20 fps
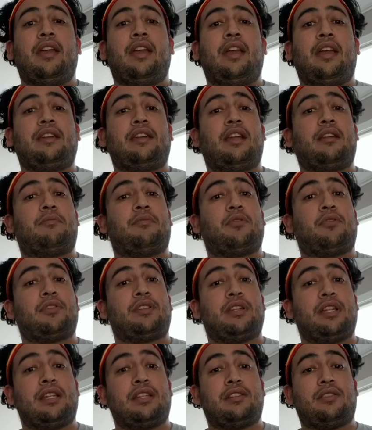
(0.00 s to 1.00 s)
En el
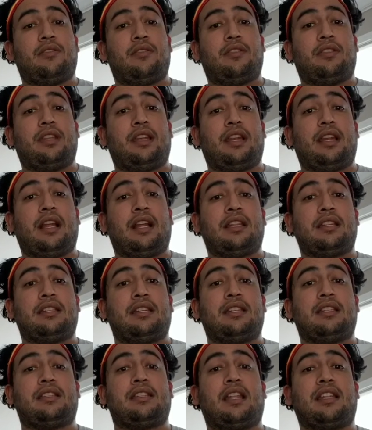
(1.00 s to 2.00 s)
proceso de
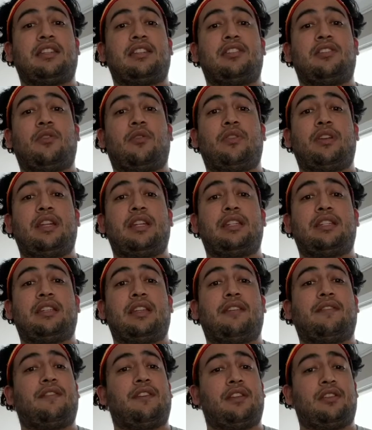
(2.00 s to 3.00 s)
las estaciones
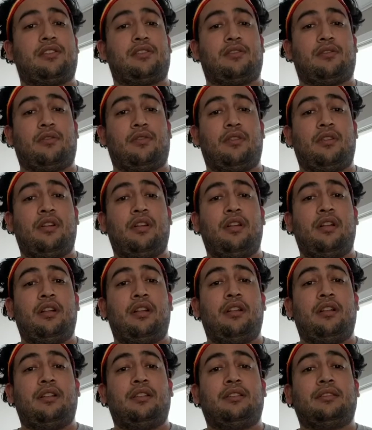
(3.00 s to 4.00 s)
he visto
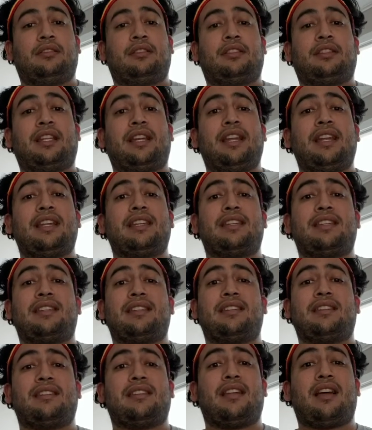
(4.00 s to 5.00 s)

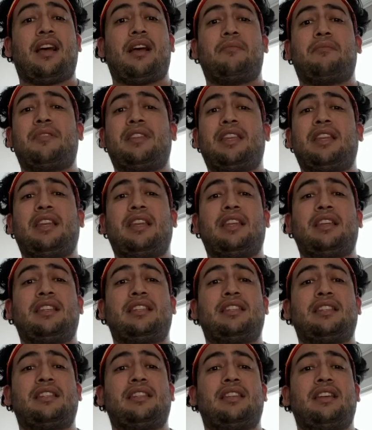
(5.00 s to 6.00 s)
tres
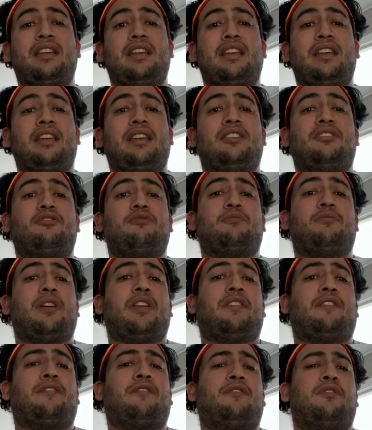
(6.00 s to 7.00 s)
abriles y su
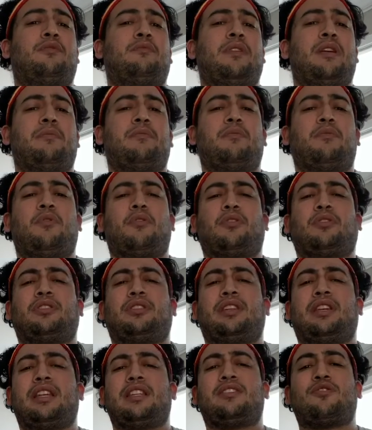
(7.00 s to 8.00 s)
perfume por
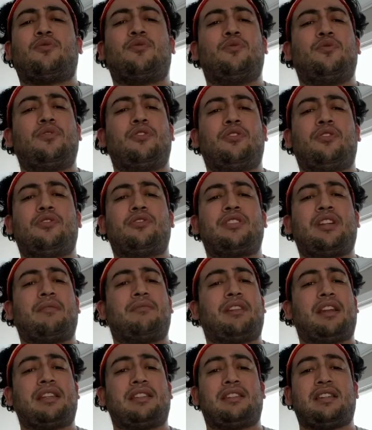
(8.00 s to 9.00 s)
tres junios
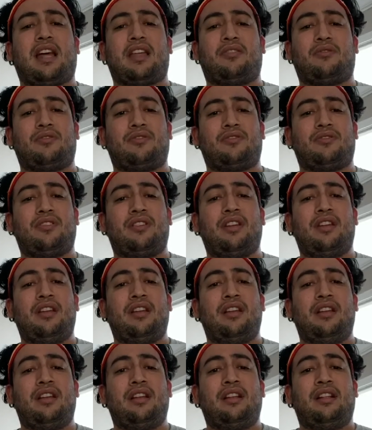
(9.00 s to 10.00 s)
abrazados,
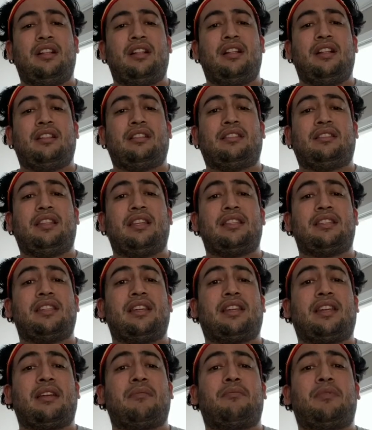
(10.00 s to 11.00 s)

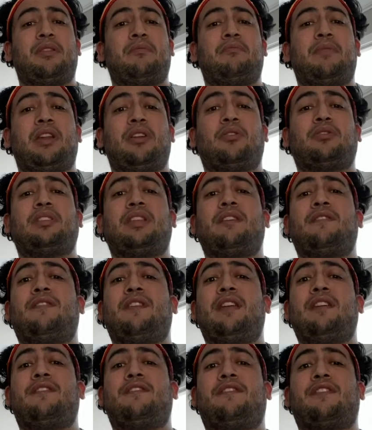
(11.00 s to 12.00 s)
desde que primero te
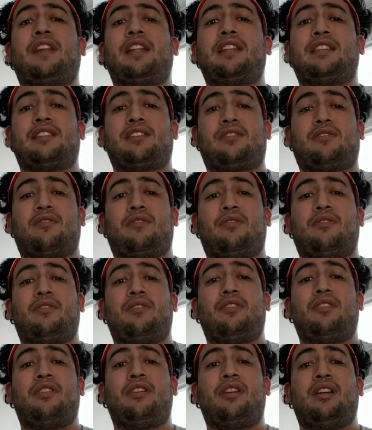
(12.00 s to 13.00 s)
vi
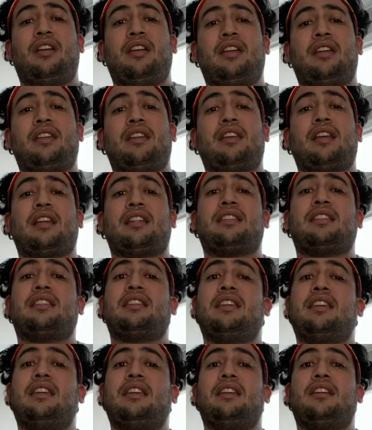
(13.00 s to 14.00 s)
fresco y
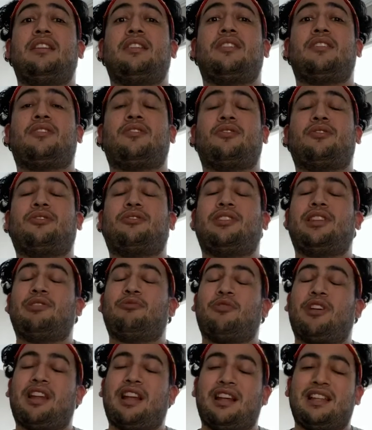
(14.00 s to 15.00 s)
así
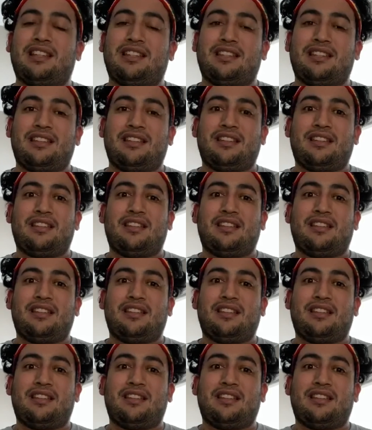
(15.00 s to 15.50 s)
continuarás.